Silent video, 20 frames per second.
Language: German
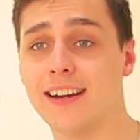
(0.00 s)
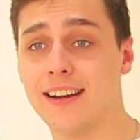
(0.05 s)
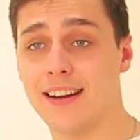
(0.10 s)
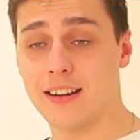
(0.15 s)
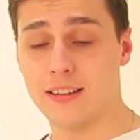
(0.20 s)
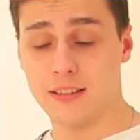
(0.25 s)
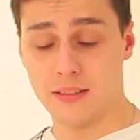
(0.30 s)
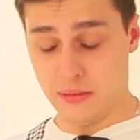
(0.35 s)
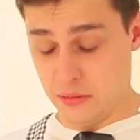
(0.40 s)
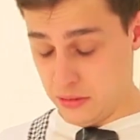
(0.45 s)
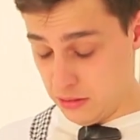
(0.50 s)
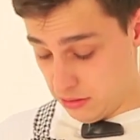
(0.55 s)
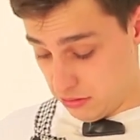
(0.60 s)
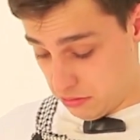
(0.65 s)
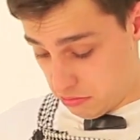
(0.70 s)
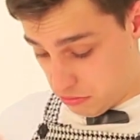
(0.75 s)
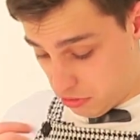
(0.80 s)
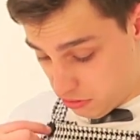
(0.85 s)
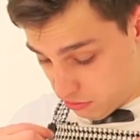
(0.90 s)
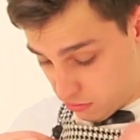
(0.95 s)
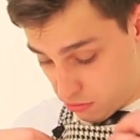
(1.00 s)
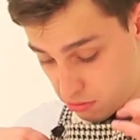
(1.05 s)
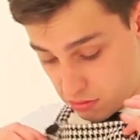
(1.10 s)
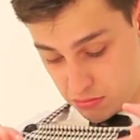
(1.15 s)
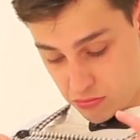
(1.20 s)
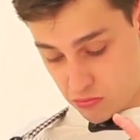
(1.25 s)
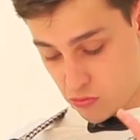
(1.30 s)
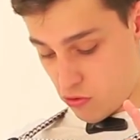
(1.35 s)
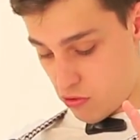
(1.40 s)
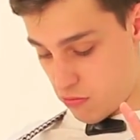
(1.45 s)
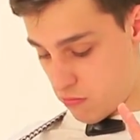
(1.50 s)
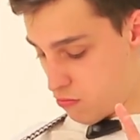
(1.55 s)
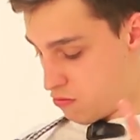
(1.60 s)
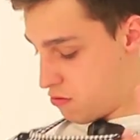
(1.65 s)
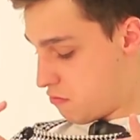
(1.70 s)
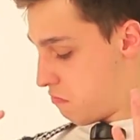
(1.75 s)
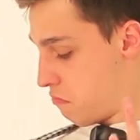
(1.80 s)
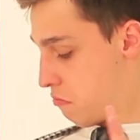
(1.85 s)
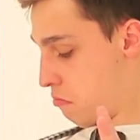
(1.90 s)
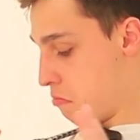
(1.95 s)
Und Stevie feiert seinen
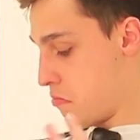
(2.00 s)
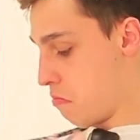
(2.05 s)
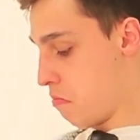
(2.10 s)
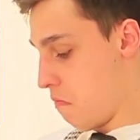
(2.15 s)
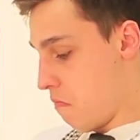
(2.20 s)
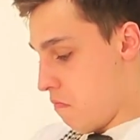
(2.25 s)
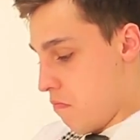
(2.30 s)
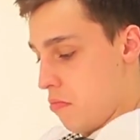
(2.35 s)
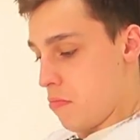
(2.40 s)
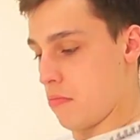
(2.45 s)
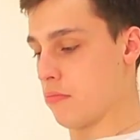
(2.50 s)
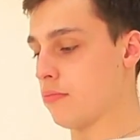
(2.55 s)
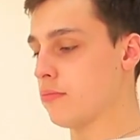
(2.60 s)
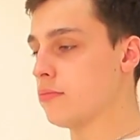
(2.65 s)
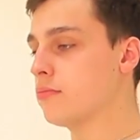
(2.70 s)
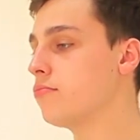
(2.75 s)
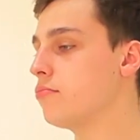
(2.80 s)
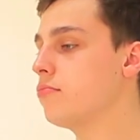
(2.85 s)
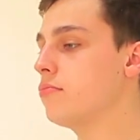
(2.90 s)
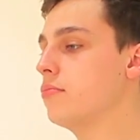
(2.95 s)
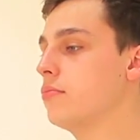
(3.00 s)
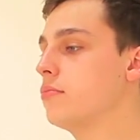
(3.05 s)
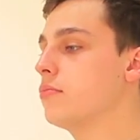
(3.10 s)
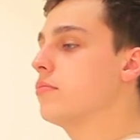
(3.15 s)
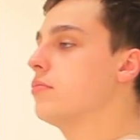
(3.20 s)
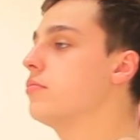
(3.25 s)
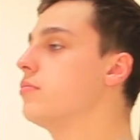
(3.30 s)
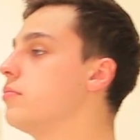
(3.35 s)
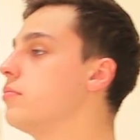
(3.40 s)
Streich. Der ist mir gelungen.